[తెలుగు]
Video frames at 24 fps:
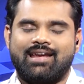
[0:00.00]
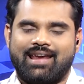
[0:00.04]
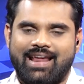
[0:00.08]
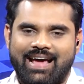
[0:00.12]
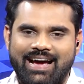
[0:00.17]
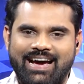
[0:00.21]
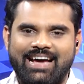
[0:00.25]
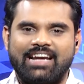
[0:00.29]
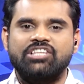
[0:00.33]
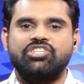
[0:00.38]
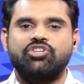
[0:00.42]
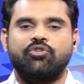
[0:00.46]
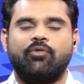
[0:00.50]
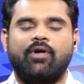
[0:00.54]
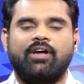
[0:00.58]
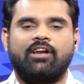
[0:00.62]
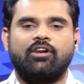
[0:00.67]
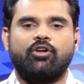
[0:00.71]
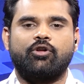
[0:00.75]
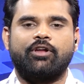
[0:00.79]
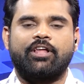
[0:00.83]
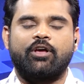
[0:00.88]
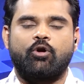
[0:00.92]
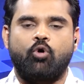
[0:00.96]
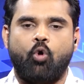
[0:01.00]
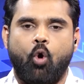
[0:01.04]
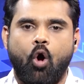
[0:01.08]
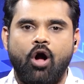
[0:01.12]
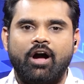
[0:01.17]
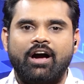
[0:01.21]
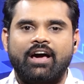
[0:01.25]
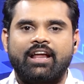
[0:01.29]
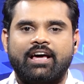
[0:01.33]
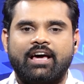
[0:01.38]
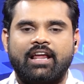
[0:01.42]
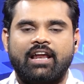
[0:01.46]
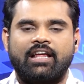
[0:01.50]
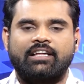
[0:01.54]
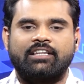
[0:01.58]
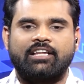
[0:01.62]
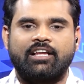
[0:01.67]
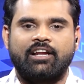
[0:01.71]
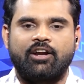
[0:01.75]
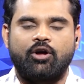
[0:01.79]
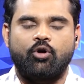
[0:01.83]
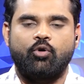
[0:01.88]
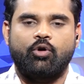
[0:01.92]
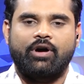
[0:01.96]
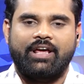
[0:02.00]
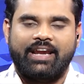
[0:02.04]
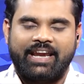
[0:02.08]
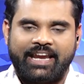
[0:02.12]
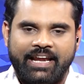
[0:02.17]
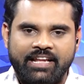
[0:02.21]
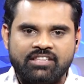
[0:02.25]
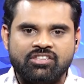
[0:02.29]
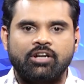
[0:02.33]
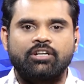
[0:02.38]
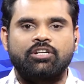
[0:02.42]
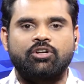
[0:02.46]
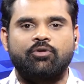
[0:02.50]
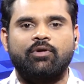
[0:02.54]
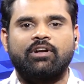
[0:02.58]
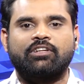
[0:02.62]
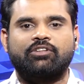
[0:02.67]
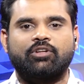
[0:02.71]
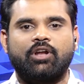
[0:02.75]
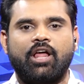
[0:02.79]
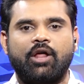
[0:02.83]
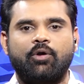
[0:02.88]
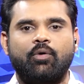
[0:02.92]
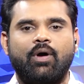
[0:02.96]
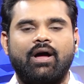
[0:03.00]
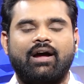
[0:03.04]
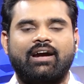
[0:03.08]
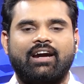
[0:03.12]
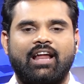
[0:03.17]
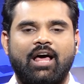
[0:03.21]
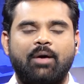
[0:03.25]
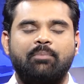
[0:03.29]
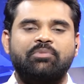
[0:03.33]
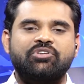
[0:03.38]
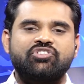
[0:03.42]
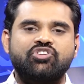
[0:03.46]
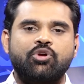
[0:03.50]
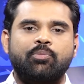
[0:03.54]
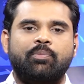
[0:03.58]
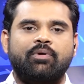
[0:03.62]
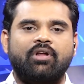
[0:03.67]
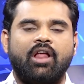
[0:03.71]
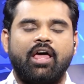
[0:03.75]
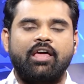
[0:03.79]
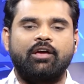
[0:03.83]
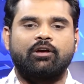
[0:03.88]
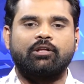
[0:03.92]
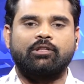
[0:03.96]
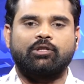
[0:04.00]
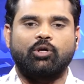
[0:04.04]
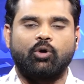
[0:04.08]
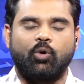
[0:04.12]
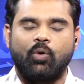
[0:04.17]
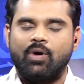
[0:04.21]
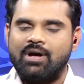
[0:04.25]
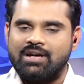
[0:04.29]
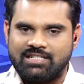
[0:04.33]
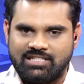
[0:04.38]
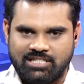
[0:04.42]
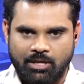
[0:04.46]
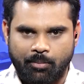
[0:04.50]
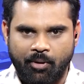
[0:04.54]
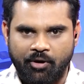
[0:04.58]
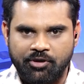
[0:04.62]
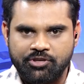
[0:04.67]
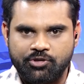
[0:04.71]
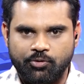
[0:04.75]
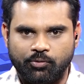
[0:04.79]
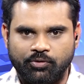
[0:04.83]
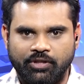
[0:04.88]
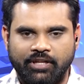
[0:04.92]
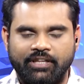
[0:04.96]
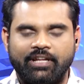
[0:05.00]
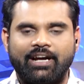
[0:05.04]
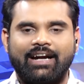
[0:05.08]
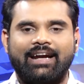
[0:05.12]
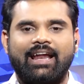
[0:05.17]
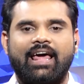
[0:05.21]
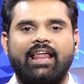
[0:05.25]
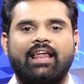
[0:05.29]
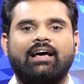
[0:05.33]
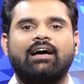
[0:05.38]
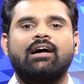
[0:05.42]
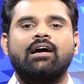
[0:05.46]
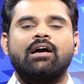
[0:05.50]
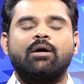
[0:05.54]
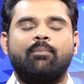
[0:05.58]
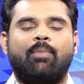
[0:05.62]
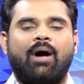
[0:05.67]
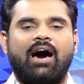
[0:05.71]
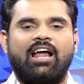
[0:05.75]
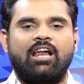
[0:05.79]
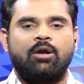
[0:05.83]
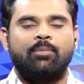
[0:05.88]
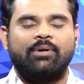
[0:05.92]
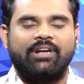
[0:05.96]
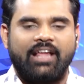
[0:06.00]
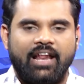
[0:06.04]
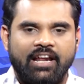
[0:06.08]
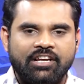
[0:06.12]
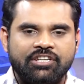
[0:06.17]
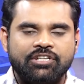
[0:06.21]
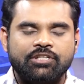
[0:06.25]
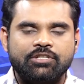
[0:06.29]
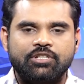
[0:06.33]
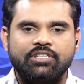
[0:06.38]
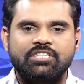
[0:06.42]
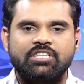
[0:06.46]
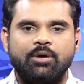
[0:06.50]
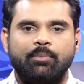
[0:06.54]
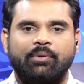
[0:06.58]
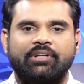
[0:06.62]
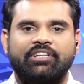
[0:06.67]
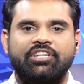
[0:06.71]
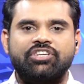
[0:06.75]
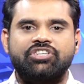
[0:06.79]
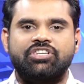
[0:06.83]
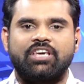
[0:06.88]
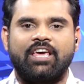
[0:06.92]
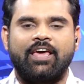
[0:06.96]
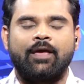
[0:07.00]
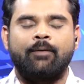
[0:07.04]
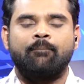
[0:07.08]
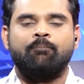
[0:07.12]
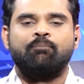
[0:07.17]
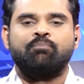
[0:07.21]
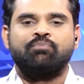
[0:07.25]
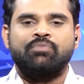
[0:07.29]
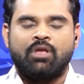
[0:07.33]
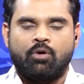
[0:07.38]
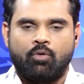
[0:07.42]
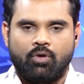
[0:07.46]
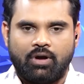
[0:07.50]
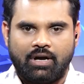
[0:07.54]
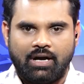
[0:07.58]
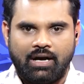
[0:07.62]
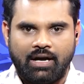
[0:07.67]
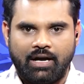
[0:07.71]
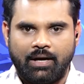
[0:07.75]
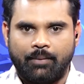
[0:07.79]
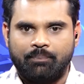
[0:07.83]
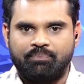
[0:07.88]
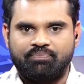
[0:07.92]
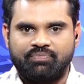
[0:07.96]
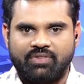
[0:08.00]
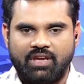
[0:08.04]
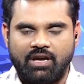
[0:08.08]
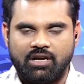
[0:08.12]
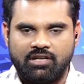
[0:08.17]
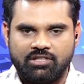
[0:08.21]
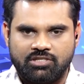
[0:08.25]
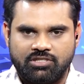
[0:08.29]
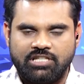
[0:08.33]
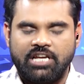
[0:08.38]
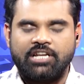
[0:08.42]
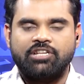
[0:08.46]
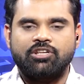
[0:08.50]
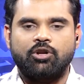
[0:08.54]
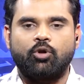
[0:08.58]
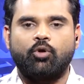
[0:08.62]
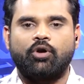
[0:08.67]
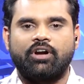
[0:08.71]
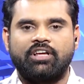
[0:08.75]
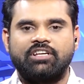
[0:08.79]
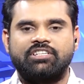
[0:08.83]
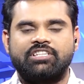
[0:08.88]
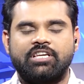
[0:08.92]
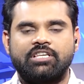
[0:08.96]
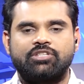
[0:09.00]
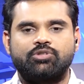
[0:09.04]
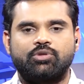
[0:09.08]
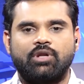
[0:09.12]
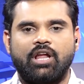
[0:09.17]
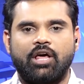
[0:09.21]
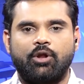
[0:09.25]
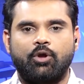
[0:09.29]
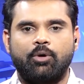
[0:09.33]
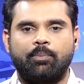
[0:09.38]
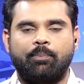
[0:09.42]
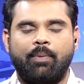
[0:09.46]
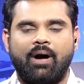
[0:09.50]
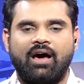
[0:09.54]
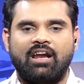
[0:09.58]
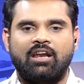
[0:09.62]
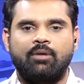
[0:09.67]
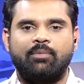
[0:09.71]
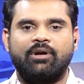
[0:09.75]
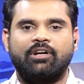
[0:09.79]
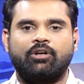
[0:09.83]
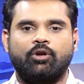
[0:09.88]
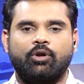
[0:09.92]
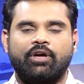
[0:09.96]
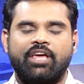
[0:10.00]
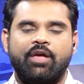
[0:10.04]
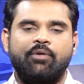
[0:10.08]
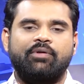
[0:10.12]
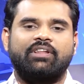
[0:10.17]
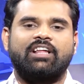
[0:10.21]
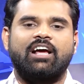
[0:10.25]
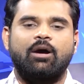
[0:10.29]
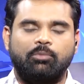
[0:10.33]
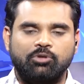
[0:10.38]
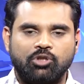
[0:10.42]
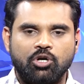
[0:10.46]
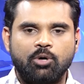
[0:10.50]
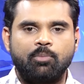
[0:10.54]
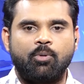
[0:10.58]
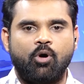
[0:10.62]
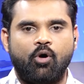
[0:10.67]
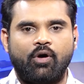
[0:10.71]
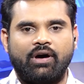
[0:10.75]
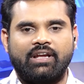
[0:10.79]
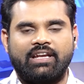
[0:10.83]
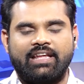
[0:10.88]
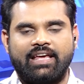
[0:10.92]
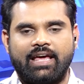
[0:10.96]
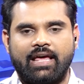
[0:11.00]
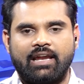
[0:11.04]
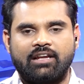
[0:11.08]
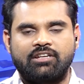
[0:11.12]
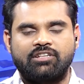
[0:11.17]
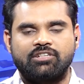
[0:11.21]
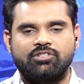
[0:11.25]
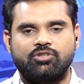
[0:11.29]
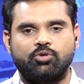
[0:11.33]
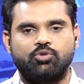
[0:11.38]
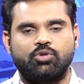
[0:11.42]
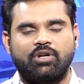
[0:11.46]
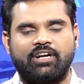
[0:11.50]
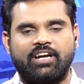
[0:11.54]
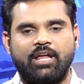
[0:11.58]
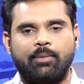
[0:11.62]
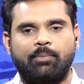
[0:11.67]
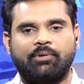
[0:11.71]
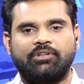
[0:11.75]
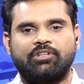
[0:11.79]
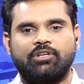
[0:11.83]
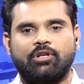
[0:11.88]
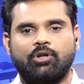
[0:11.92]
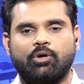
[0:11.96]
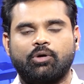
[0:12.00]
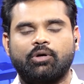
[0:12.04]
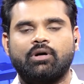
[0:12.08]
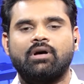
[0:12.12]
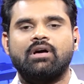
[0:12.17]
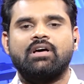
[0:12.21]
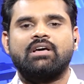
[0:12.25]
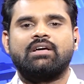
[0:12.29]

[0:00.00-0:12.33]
నగర శివార్లోని కొంగర కలందరూ ఒక రిజార్ట్కి వెళ్తున్నారు అక్కడ బీజేపీ నాయకులతో సమావేశం ఉంది ఎందుకంటే ఆయన పార్లమెంట్ ఎలక్షన్స్కి సంబంధించి ఒక చర్చలు కూడా చేస్తున్నారు పార్లమెంట్లో ఏ విధంగా ముందుకు పోవాలి ఎలక్షన్స్ వస్తున్న నేపథ్యంలో